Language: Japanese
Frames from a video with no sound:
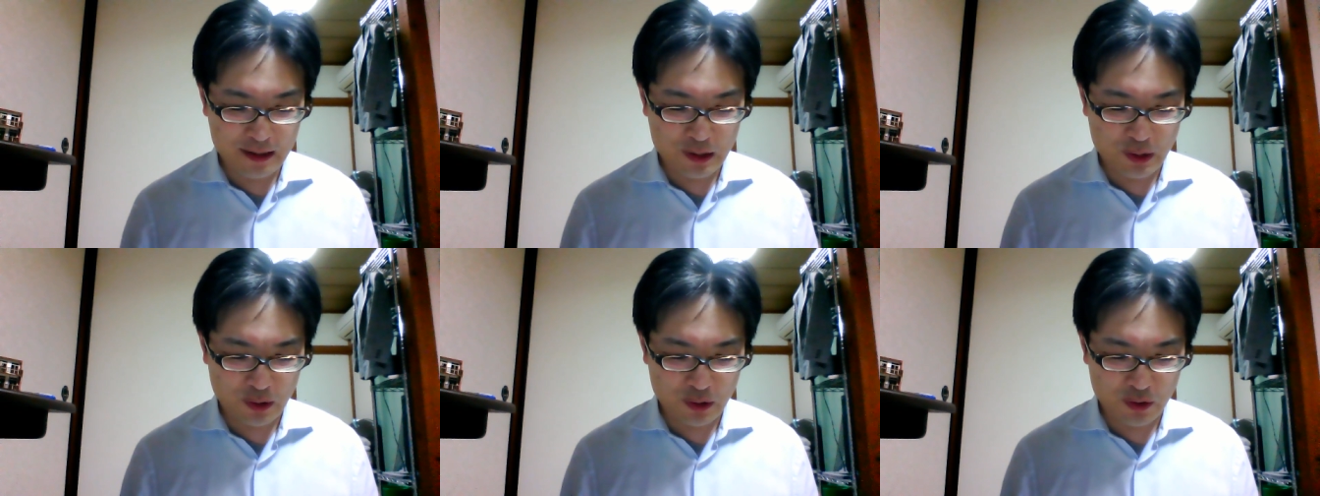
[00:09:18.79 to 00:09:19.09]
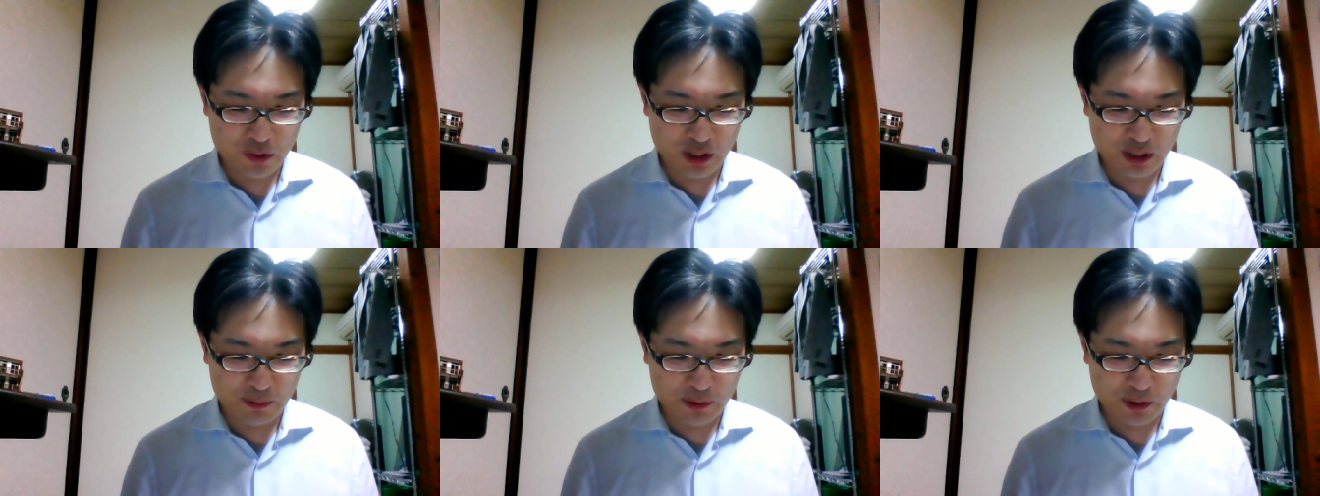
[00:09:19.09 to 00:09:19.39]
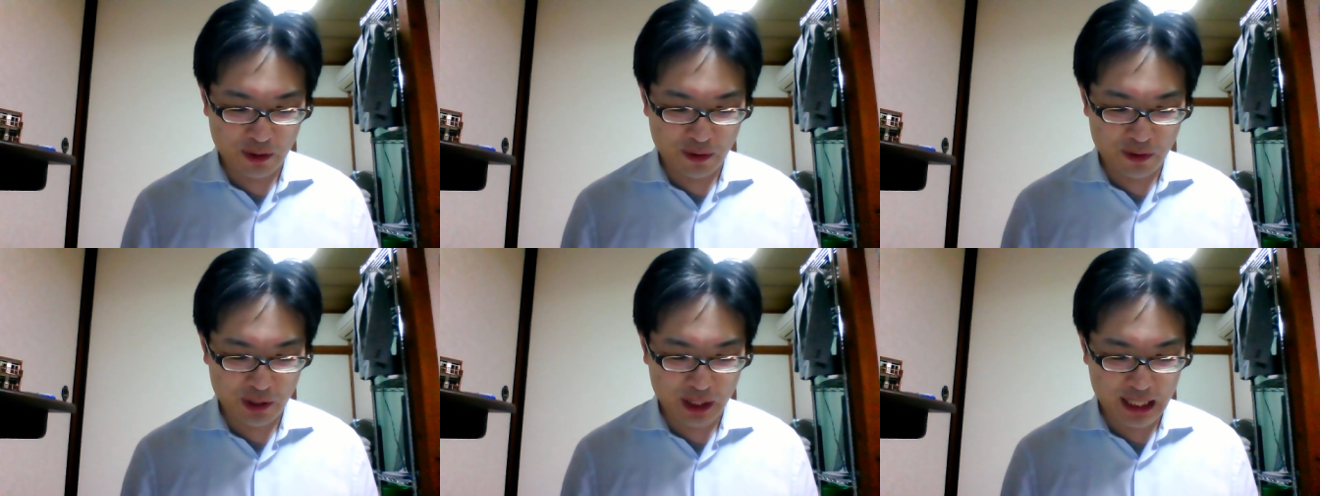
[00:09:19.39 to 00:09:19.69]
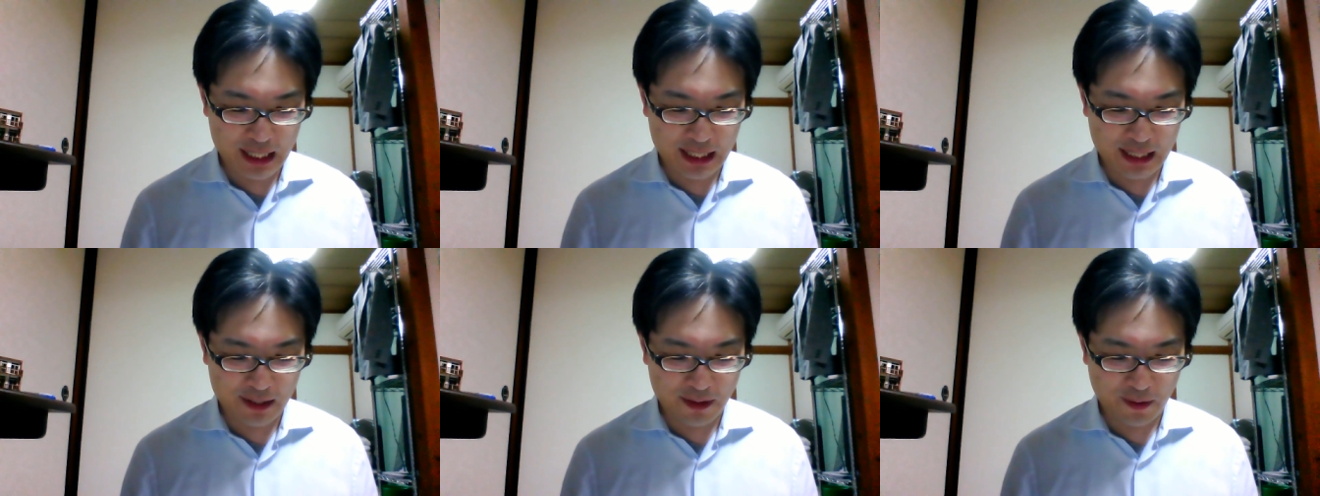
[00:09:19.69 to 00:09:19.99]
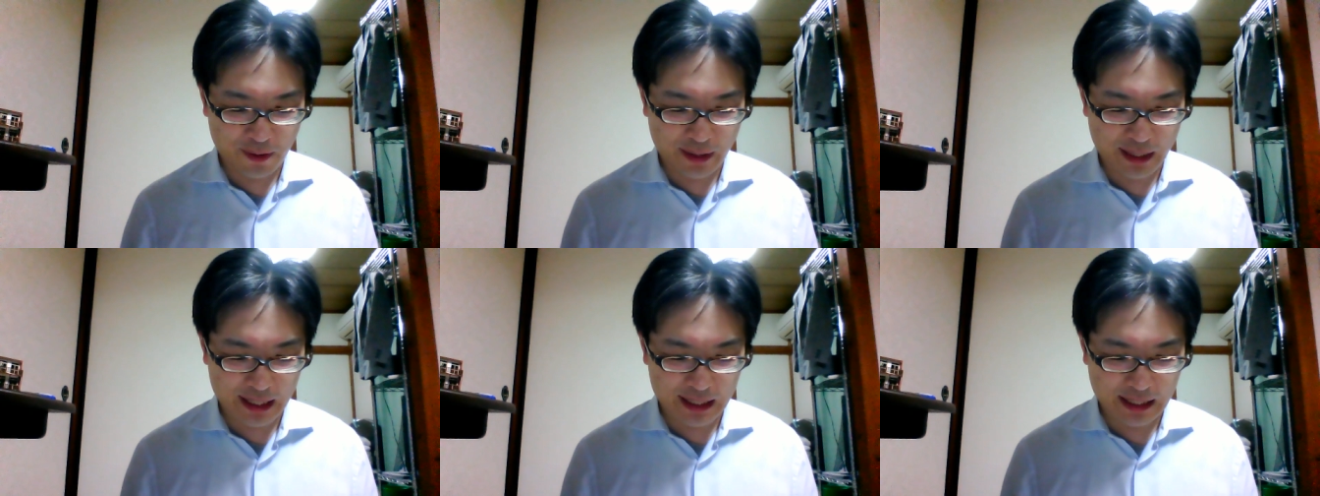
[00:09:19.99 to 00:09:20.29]
10条に基づき起
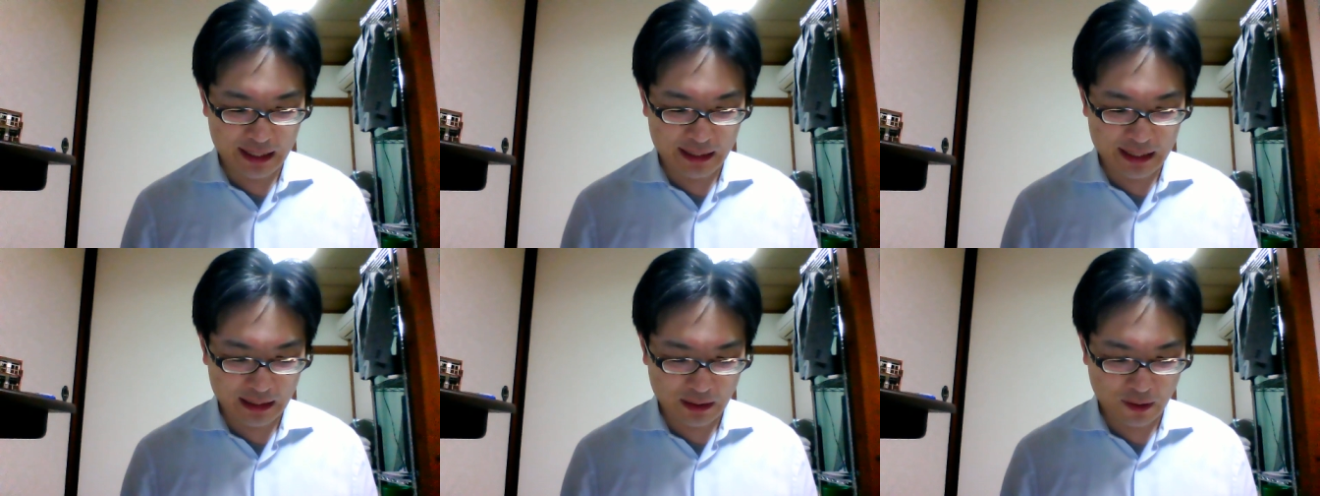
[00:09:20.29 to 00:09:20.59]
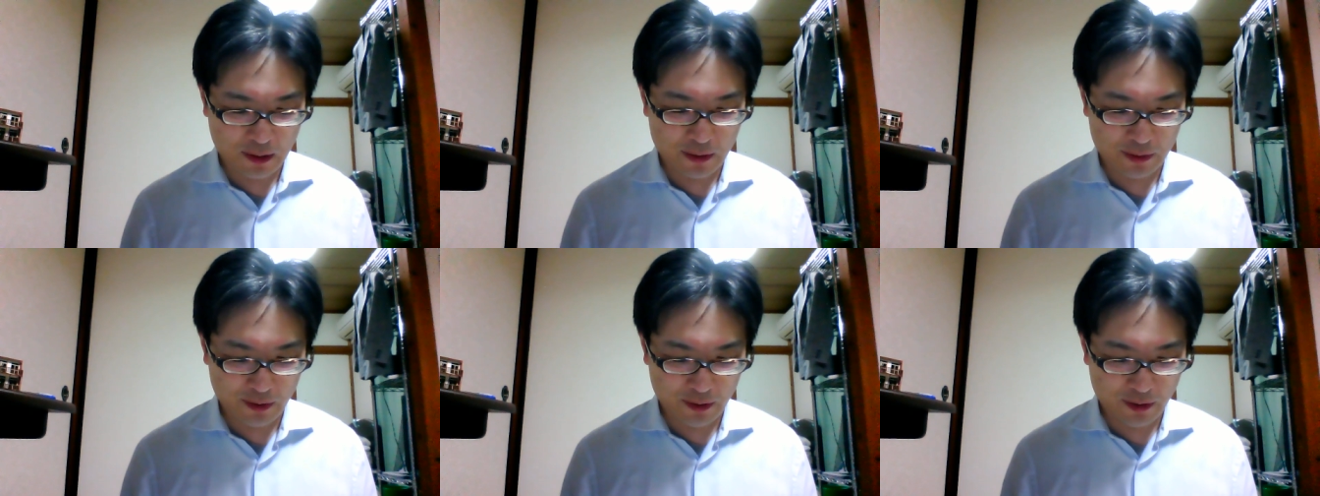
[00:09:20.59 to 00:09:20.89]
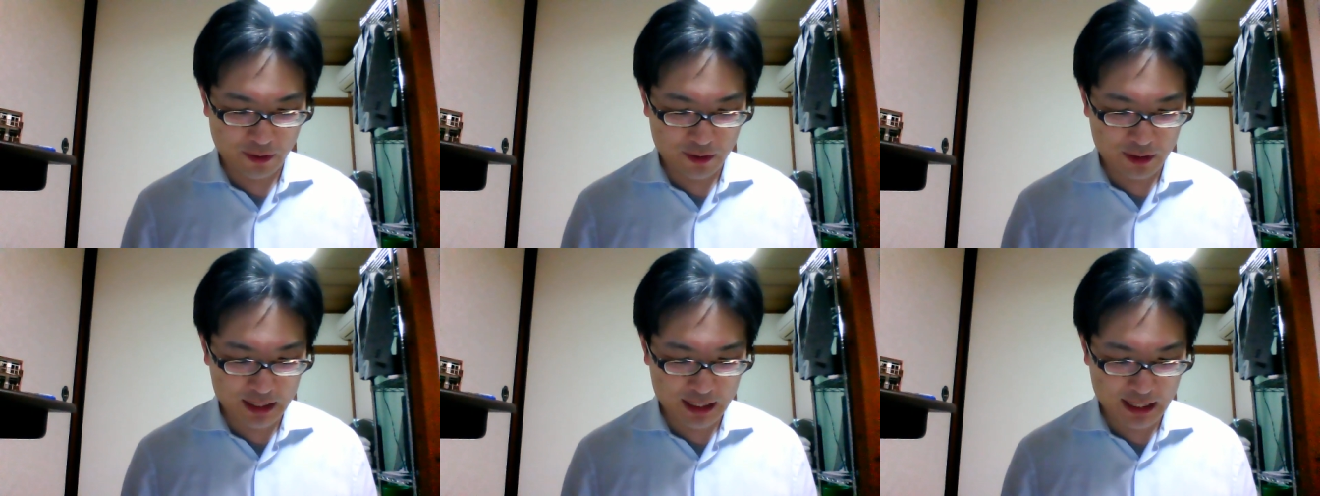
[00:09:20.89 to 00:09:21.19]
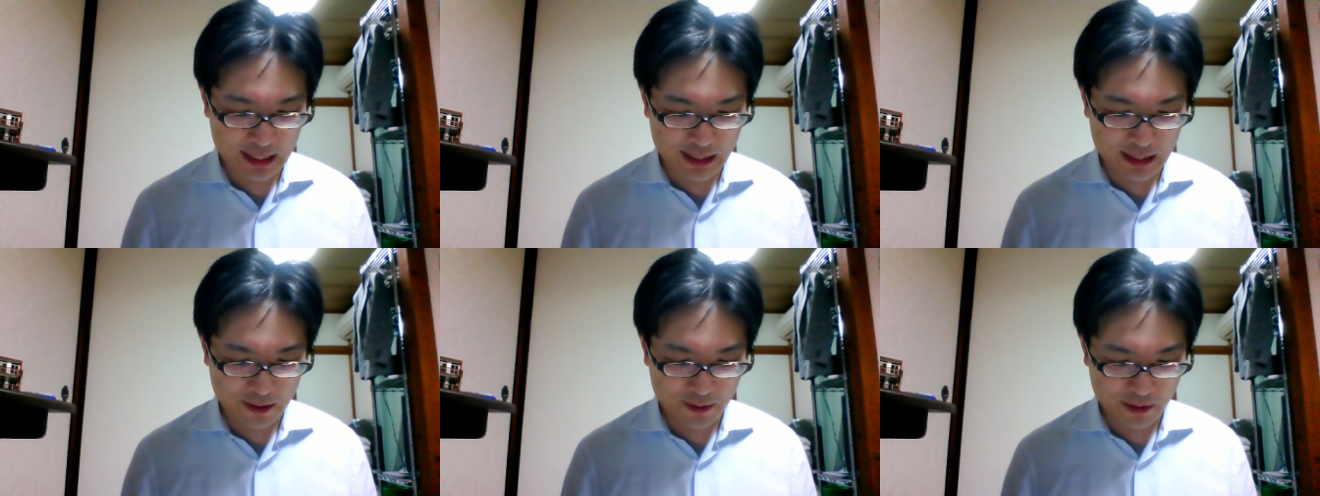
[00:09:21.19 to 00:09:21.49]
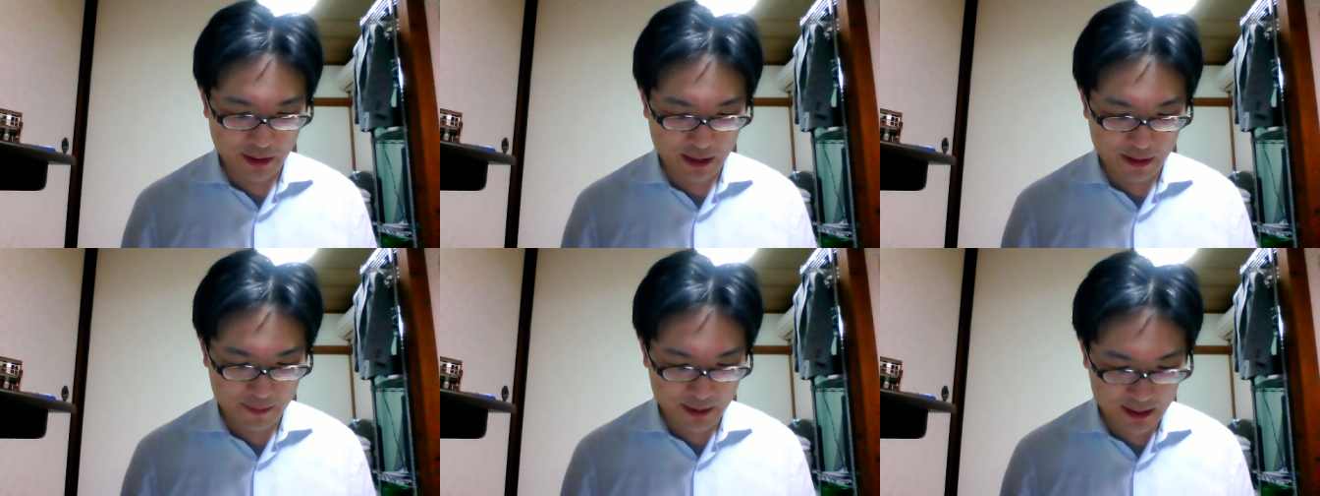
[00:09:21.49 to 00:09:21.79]
訴されたと、そういう事案で
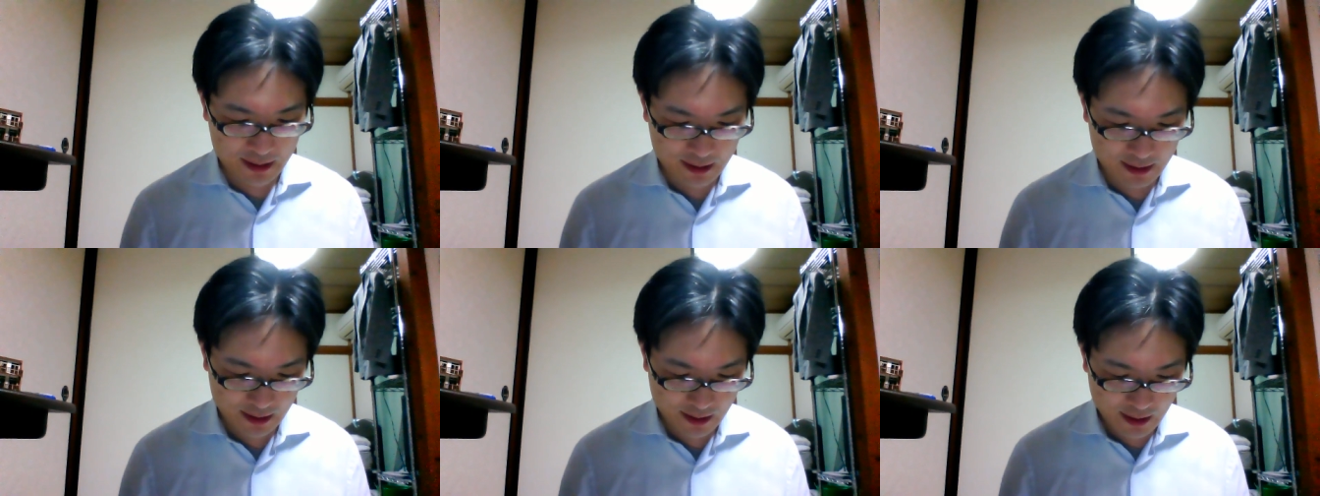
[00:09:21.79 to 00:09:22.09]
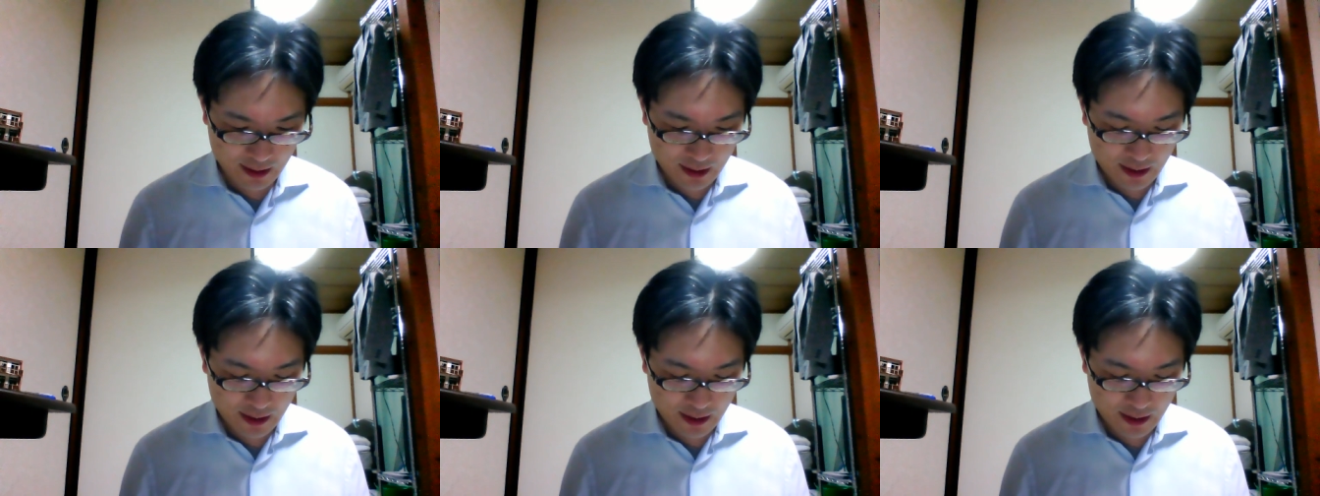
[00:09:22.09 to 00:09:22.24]
ございます。